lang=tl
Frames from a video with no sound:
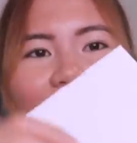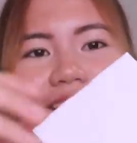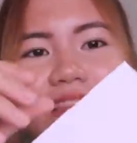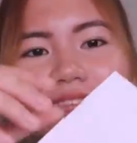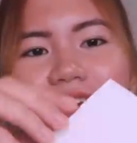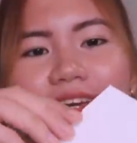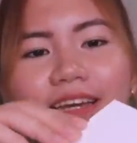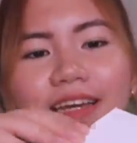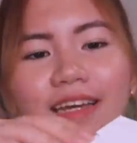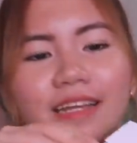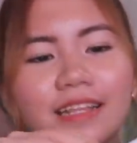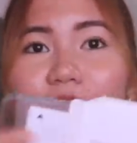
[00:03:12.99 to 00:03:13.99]
And
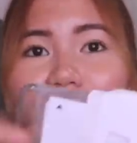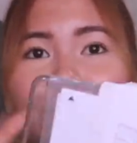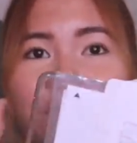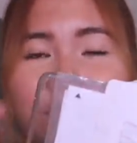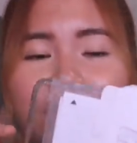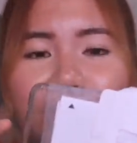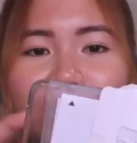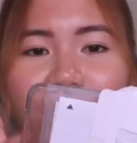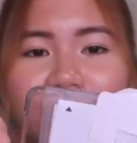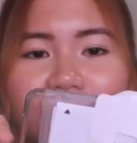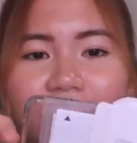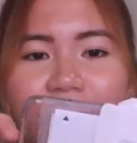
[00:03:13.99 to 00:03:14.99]
then, a free
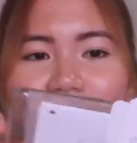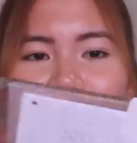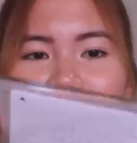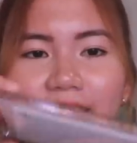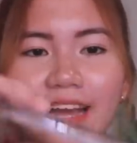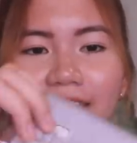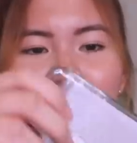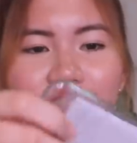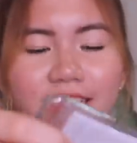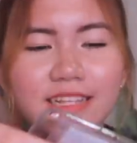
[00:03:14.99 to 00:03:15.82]
jelly case guys.